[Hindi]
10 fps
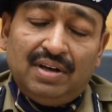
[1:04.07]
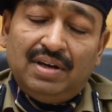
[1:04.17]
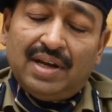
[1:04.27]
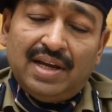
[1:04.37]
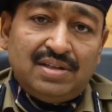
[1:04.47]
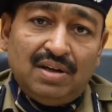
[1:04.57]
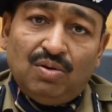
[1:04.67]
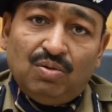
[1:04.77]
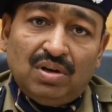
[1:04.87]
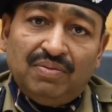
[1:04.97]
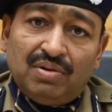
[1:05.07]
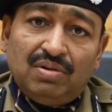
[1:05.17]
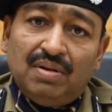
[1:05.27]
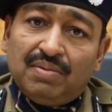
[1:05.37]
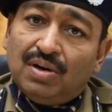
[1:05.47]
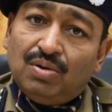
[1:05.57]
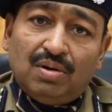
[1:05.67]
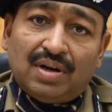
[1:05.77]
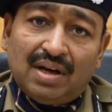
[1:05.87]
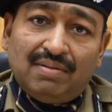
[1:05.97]
इन ऐसे लोगों के विरुद्ध हम
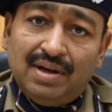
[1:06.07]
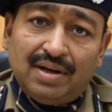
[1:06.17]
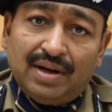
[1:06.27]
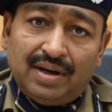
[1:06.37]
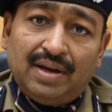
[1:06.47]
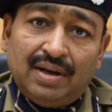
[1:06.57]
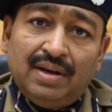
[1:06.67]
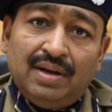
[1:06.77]
कठोर कार्रवाई करेंगे